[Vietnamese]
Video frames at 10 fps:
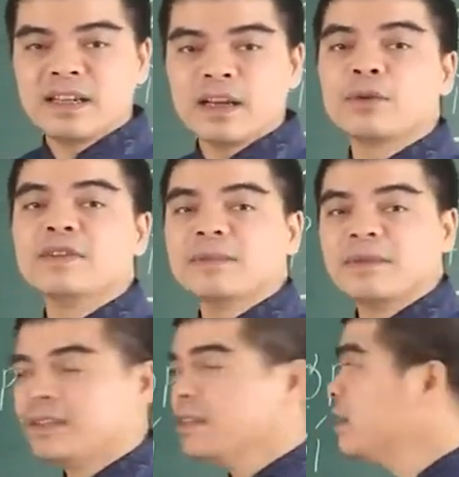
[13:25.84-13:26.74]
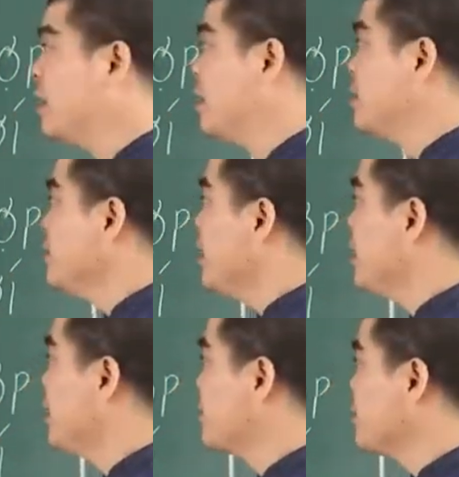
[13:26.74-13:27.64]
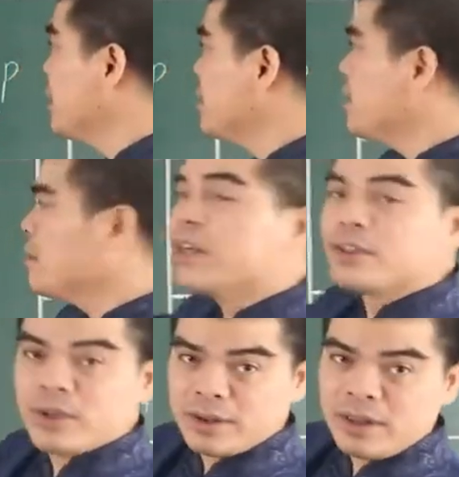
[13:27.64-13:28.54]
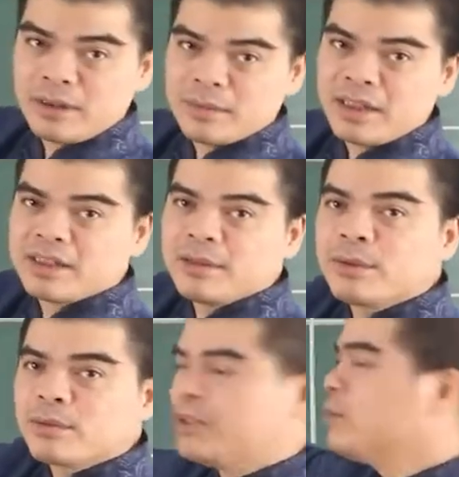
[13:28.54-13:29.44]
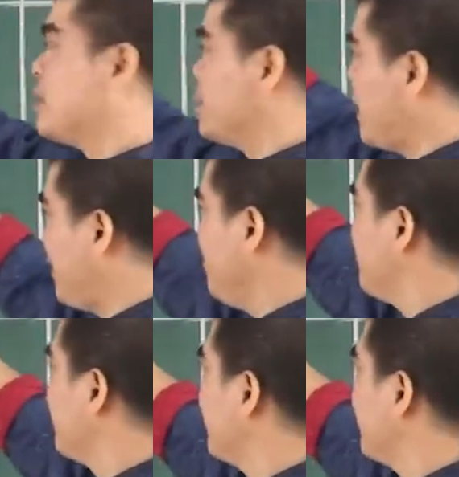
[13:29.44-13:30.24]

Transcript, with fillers: À quý vị thân mến, như vậy là chúng ta đã xét được 7 tuổi đúng không ạ? Bây giờ tiếp tục đến tuổi thứ 8,